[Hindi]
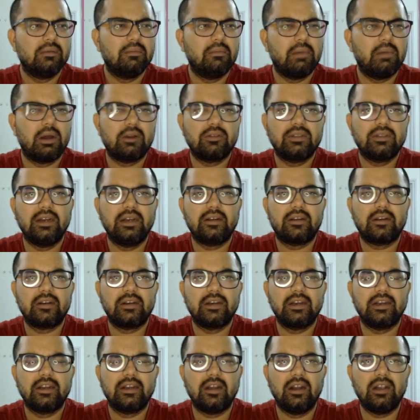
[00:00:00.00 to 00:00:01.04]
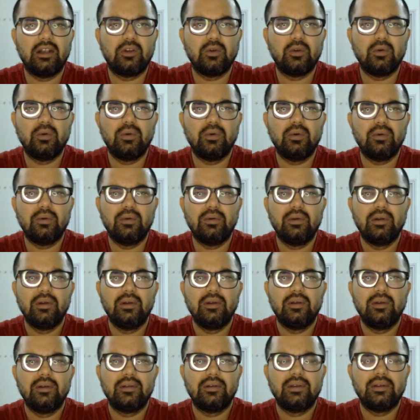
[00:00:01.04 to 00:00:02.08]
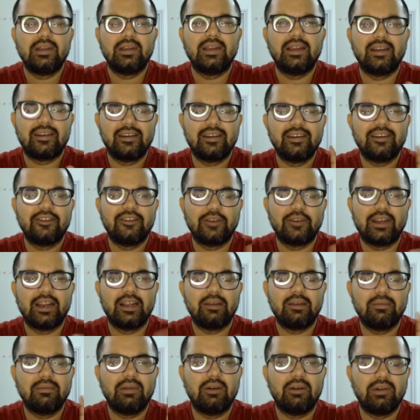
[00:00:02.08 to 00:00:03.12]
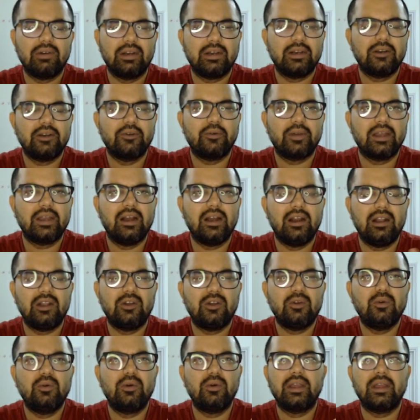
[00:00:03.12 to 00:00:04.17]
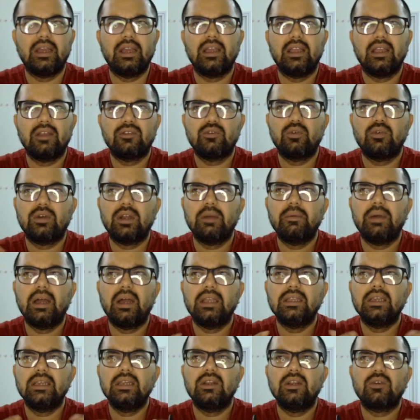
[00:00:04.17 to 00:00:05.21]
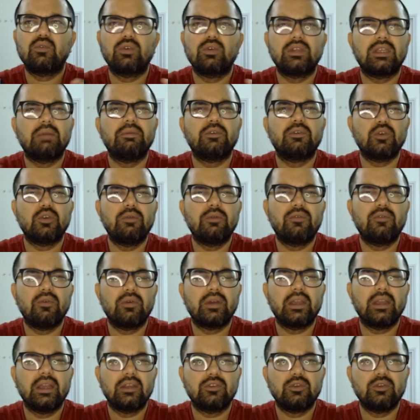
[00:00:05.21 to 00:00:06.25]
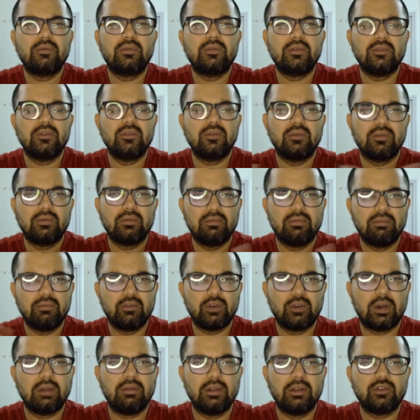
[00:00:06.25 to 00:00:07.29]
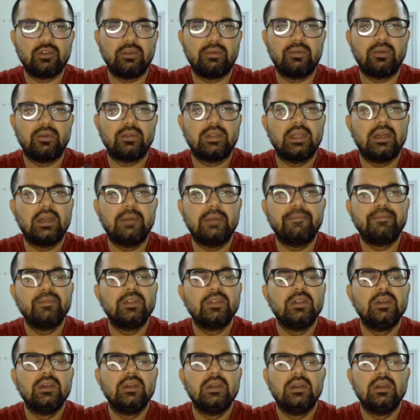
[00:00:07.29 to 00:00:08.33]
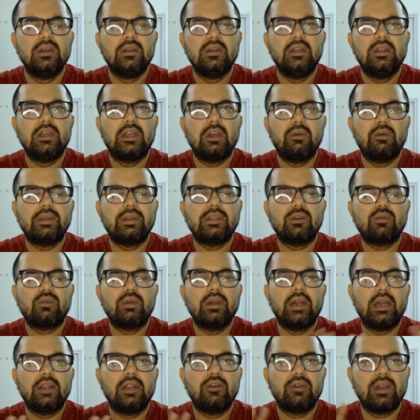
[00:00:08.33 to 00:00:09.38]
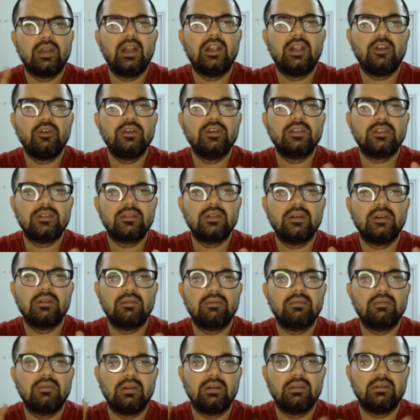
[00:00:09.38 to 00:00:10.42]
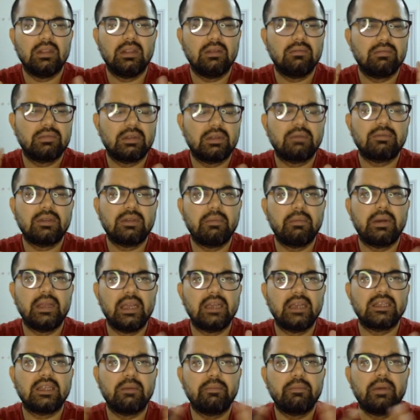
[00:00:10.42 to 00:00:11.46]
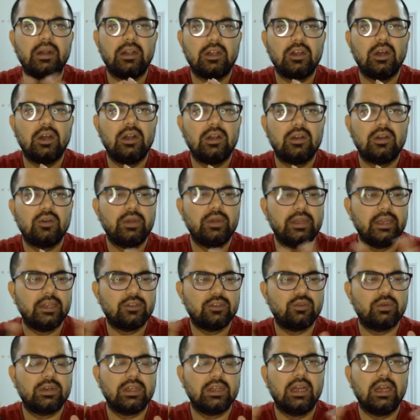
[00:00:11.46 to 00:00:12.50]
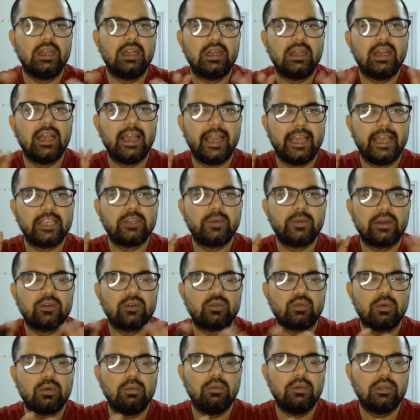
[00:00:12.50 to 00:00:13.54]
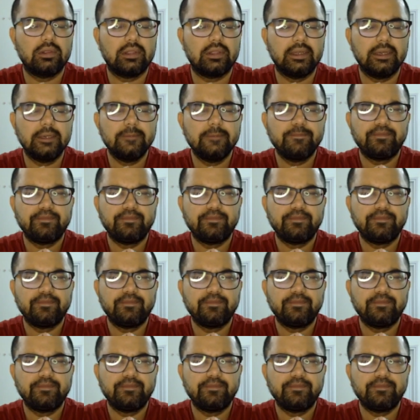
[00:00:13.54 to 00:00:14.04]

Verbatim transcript: मारुति एट हंड्रेड अल्टो ठीक है एट हंड्रेड तो खैर अपडेटेड हो गया अल्टो हो गया या छोटा में आ जाइए ना कोई सा भी स्विफ्ट हो गया स्विफ्ट जो छोटा वाला स्विफ्ट होता है ठीक है वैसा कोई गाड़ी हो गया अल्टो इज़ द मतलब सबसे बढ़िया एग्जाम्पल अल्टो ही है छोटी गाड़ी का हैचबैक उसको बोलते हैं